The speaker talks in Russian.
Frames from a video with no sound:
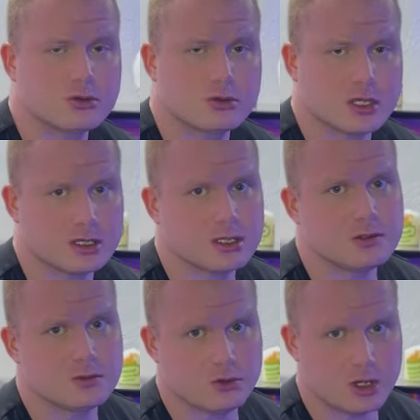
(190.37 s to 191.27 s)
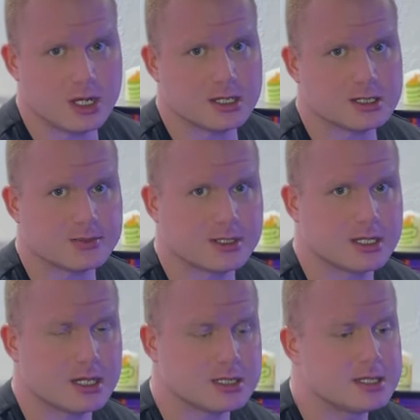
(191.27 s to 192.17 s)
тут надо индивидуально
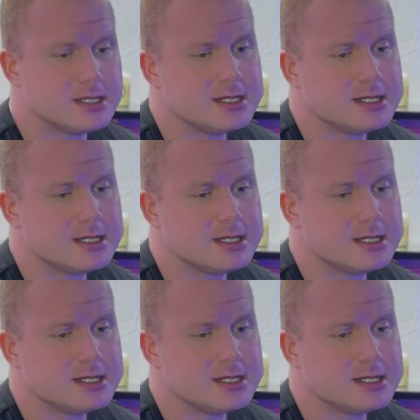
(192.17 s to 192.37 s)
смотреть.